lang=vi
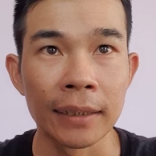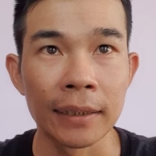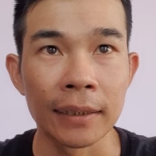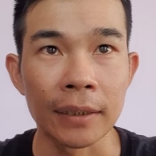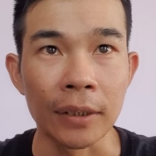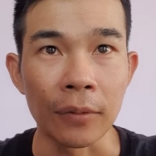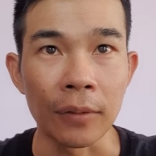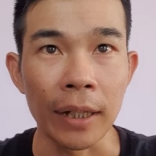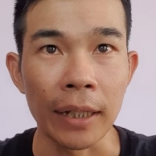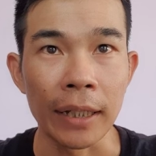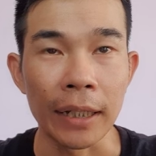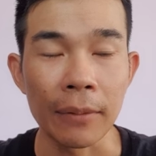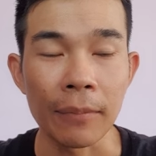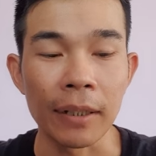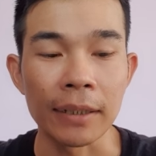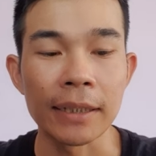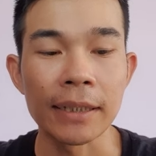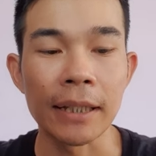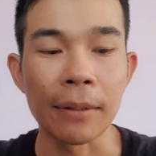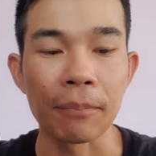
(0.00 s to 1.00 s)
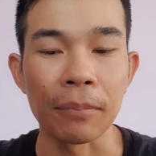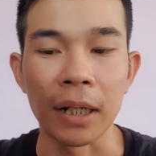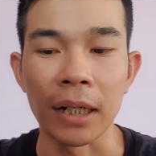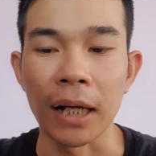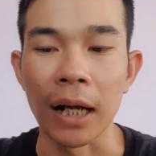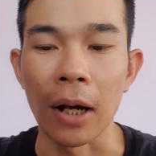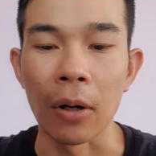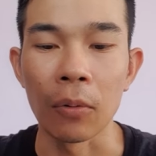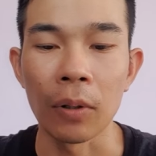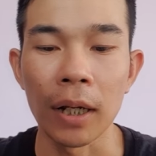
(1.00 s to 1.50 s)
chỗ này thì các bạn sẽ nhập mật
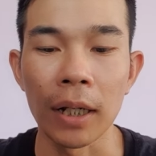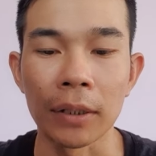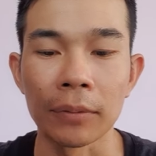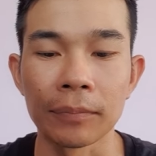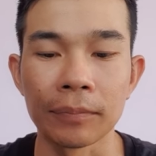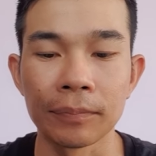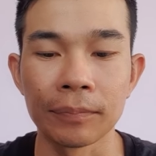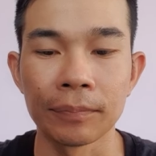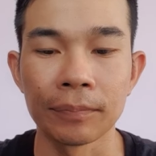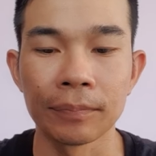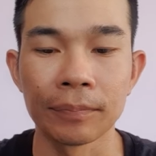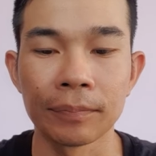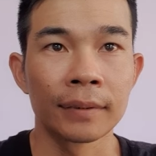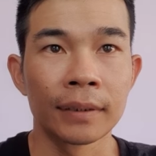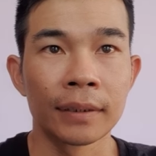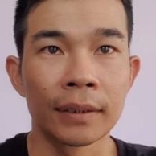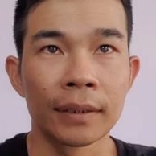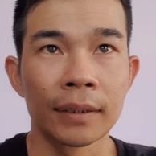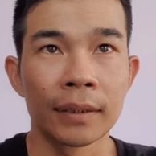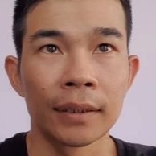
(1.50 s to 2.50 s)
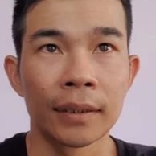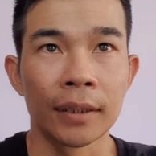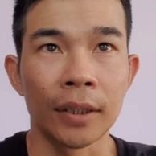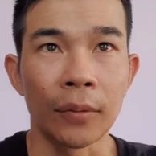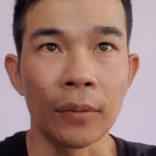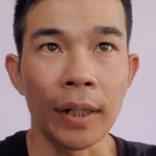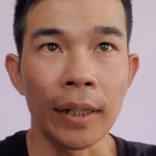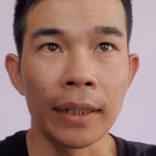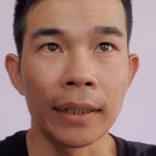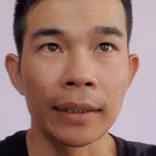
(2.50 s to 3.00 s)
khẩu ha
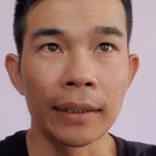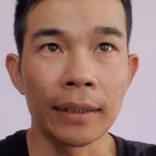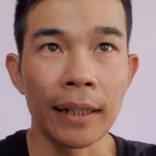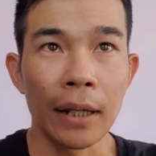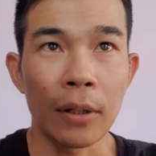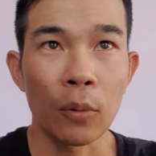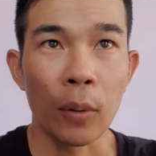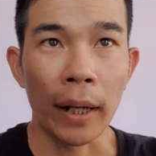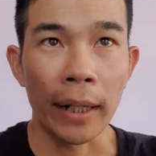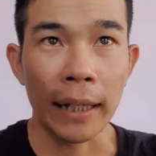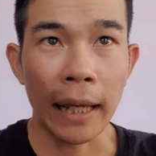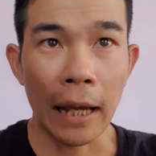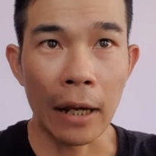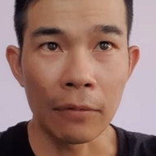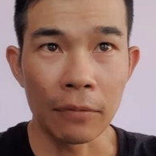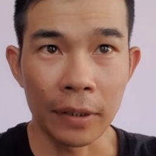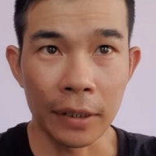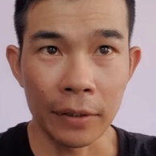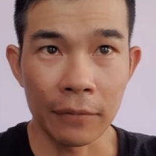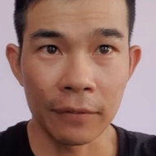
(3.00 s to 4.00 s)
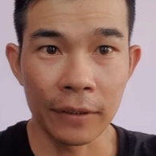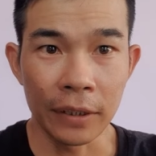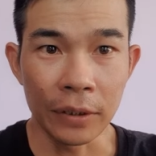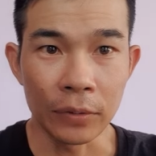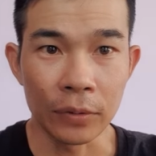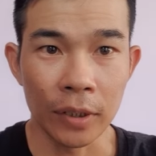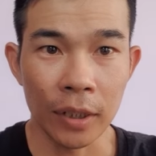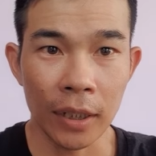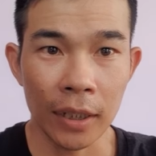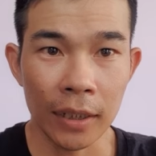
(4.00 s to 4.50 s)
chỗ này thì nó đang quảng cáo về cái phí
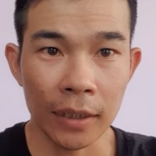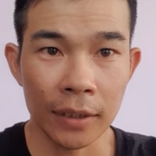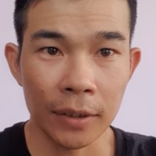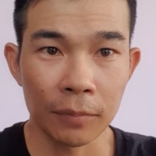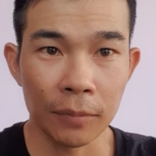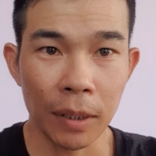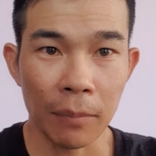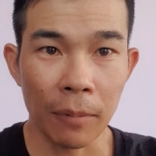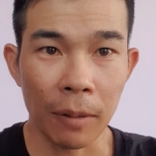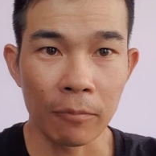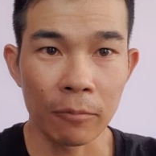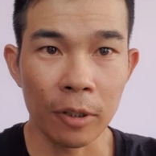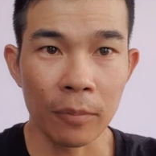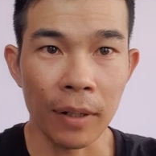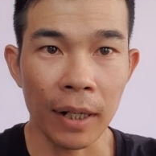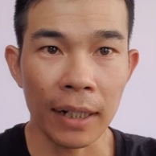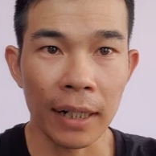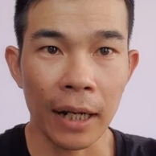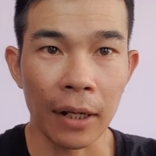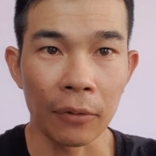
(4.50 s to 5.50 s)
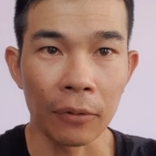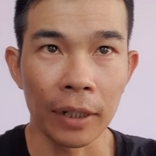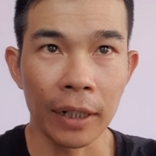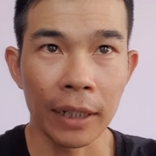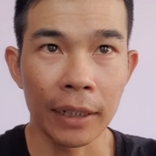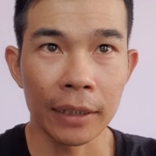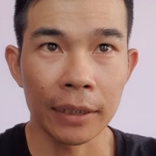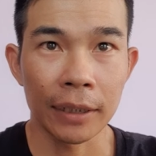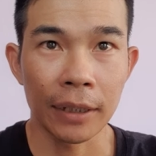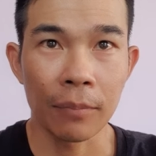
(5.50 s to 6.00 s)
của nó chúng ta bấm vào bắt đầu
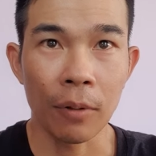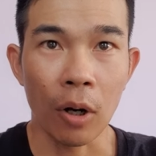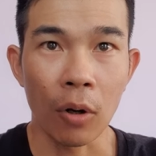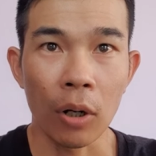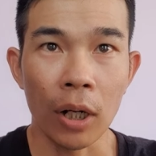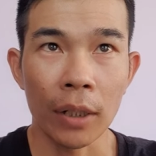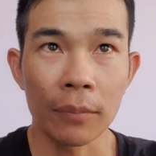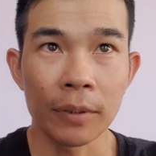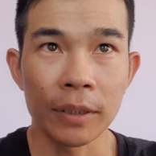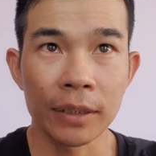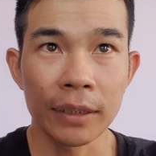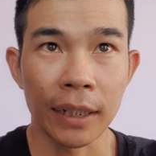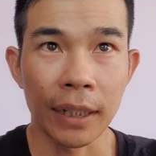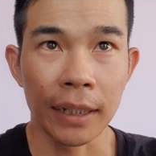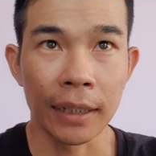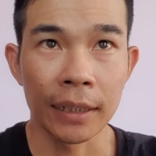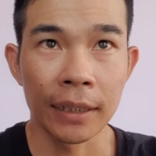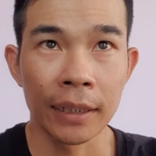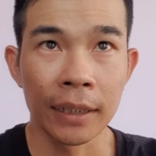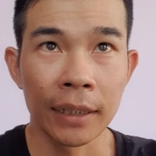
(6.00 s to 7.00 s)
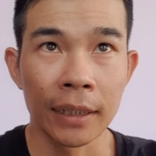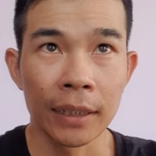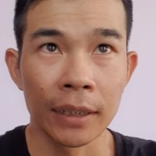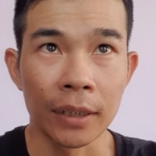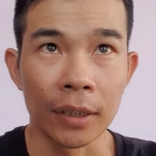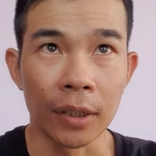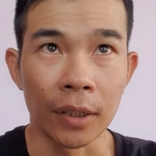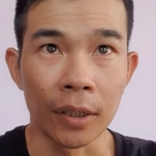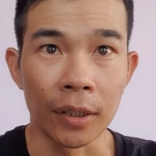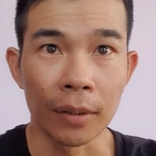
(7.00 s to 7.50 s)
ha để bỏ qua cái bước này
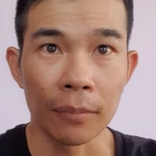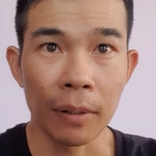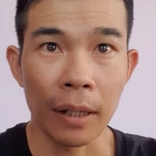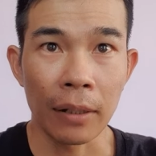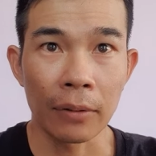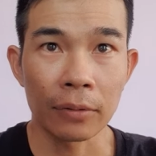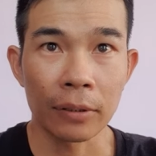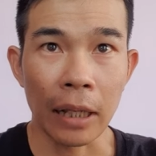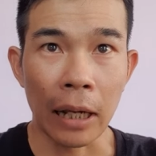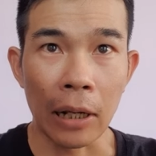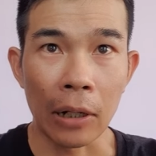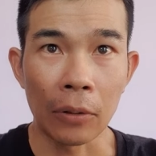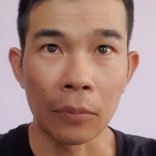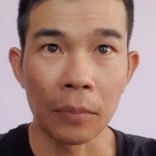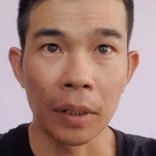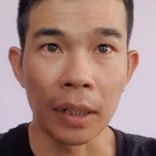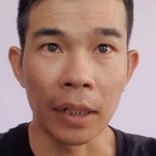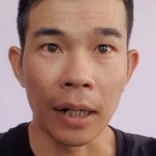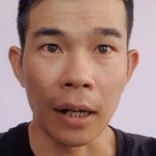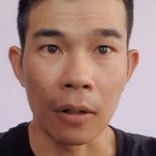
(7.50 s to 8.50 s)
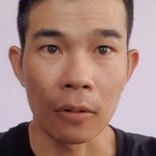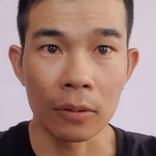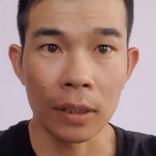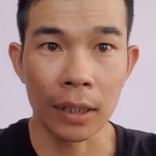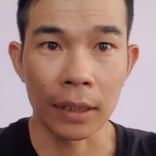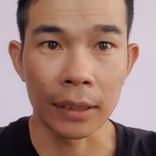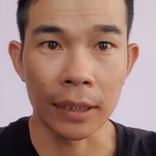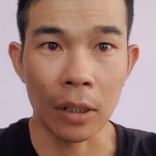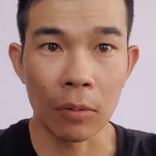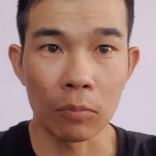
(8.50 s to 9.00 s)
rồi nó báo tạo mật khẩu
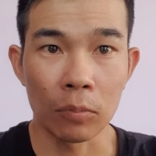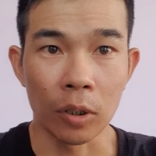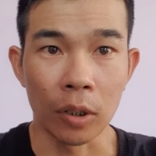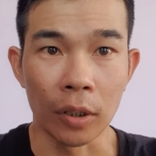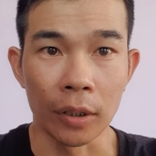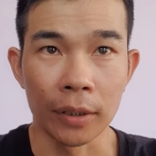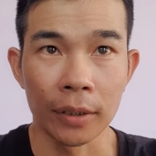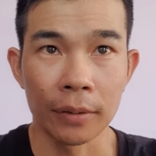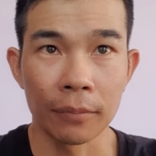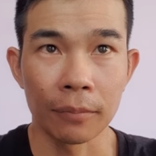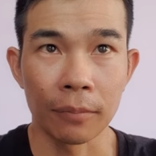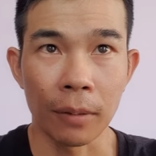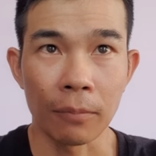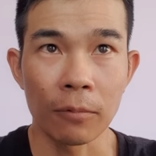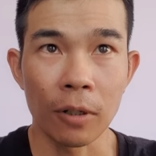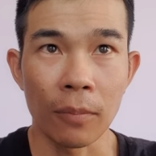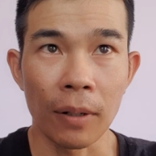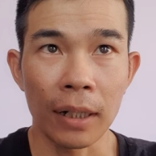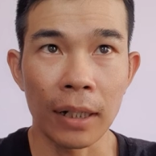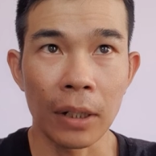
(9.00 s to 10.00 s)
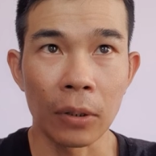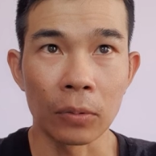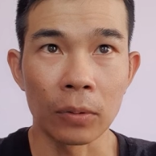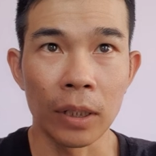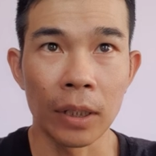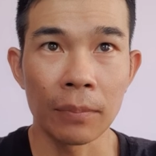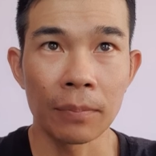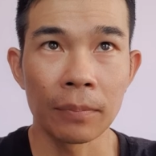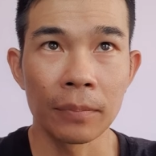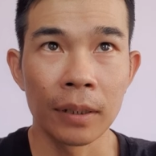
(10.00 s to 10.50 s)
thành công rồi bấm vào bắt đầu
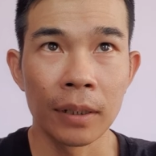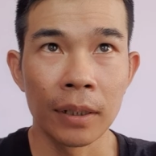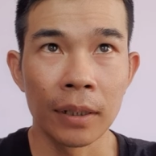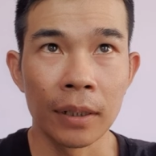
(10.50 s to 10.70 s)
tiếp